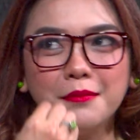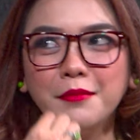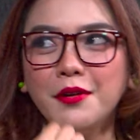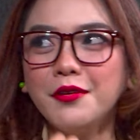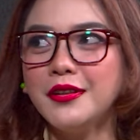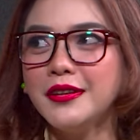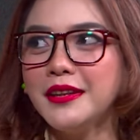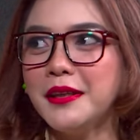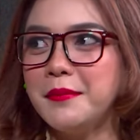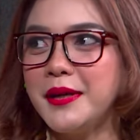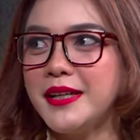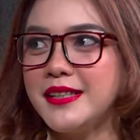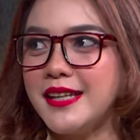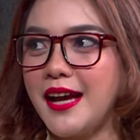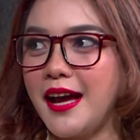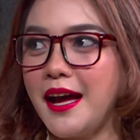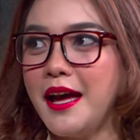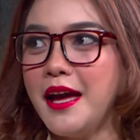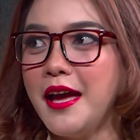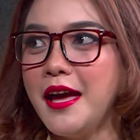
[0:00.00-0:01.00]
tidak mau kita
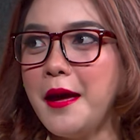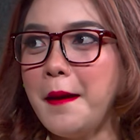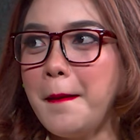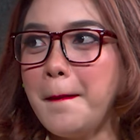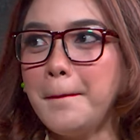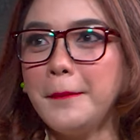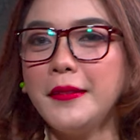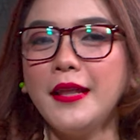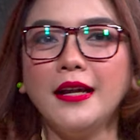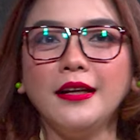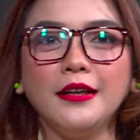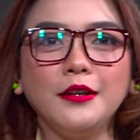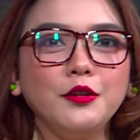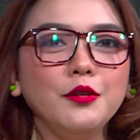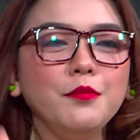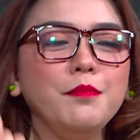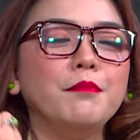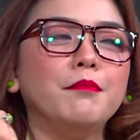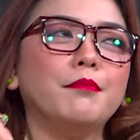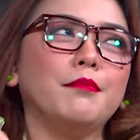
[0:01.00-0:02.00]
baca iya
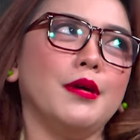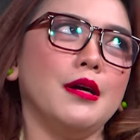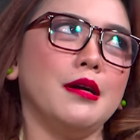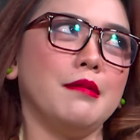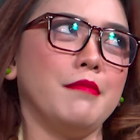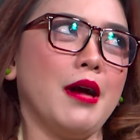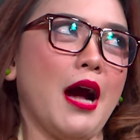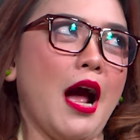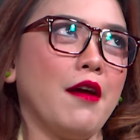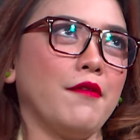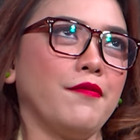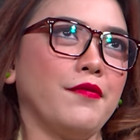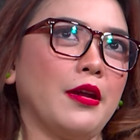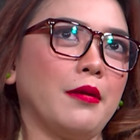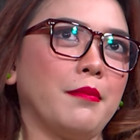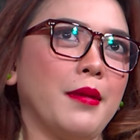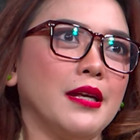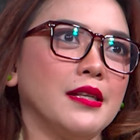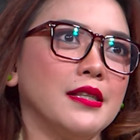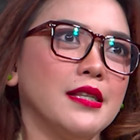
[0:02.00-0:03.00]
dan itu uh,
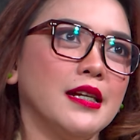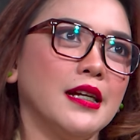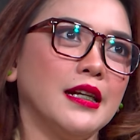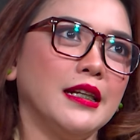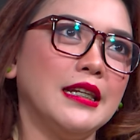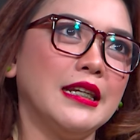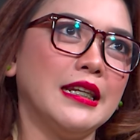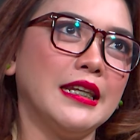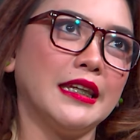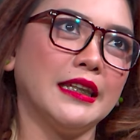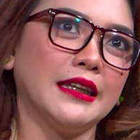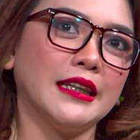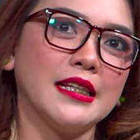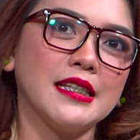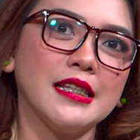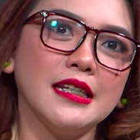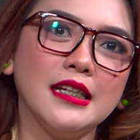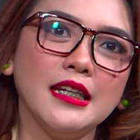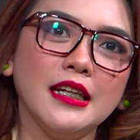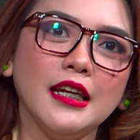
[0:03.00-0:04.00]
mengafirmasi ke diri
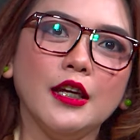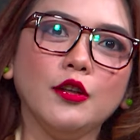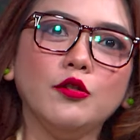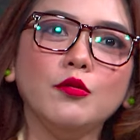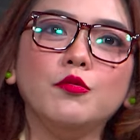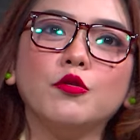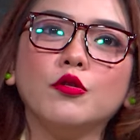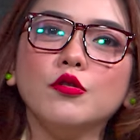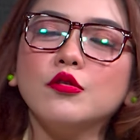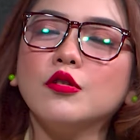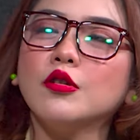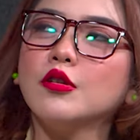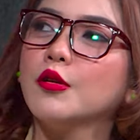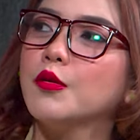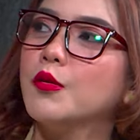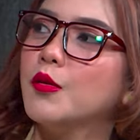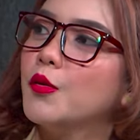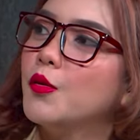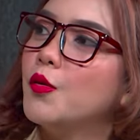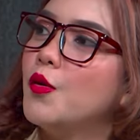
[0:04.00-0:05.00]
kita sendiri itu buku
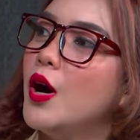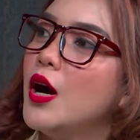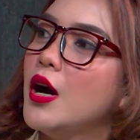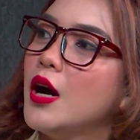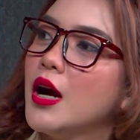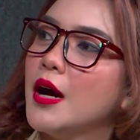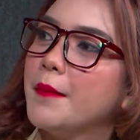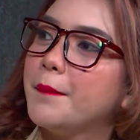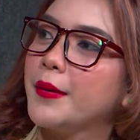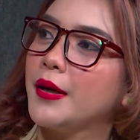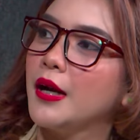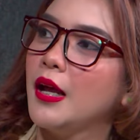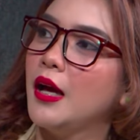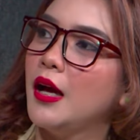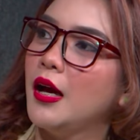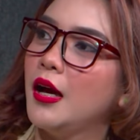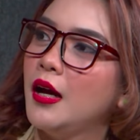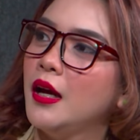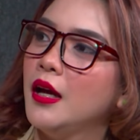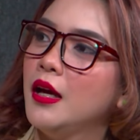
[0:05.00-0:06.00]
gue nggak
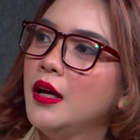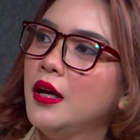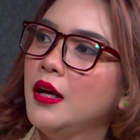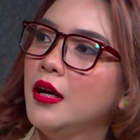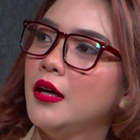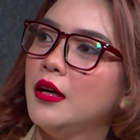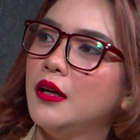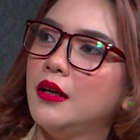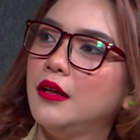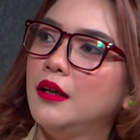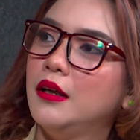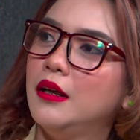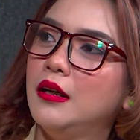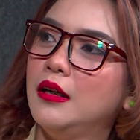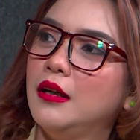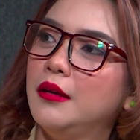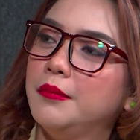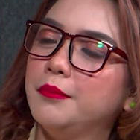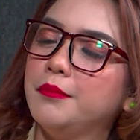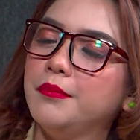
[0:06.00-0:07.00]
pernah
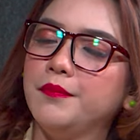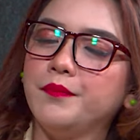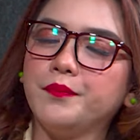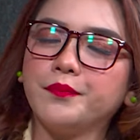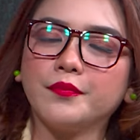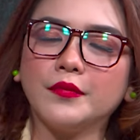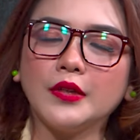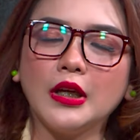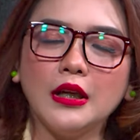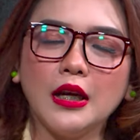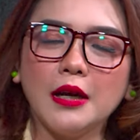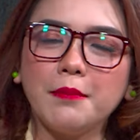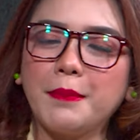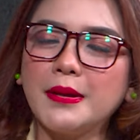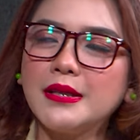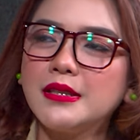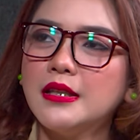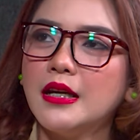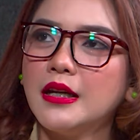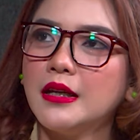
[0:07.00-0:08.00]
uh,
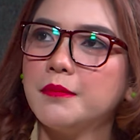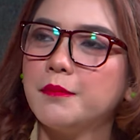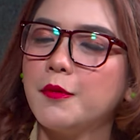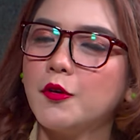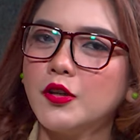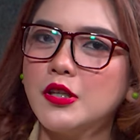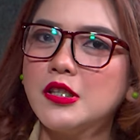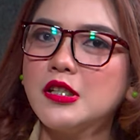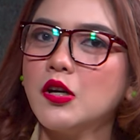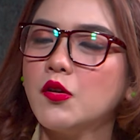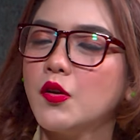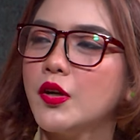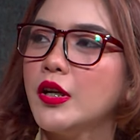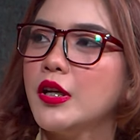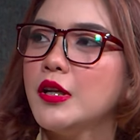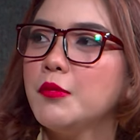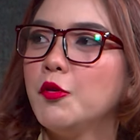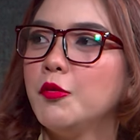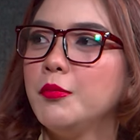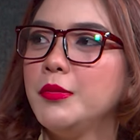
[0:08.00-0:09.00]
lepas dari pokoknya
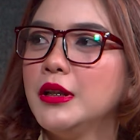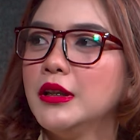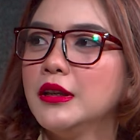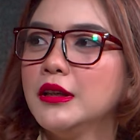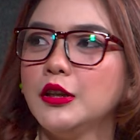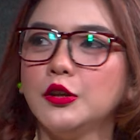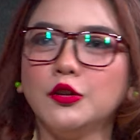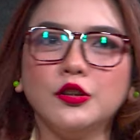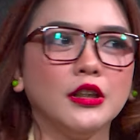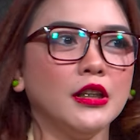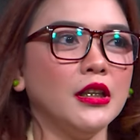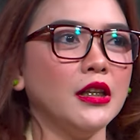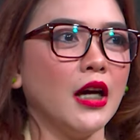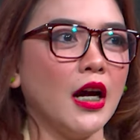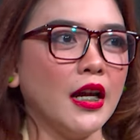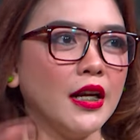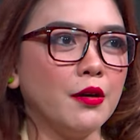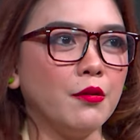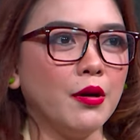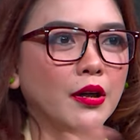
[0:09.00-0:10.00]
selalu ada di iya. mobil. Ya, jadi, jadi
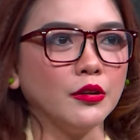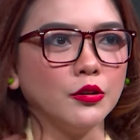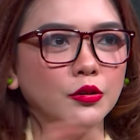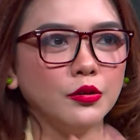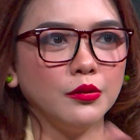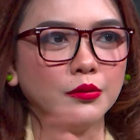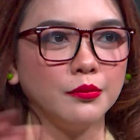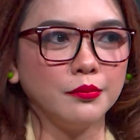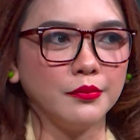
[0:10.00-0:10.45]
itu ada, ada waktu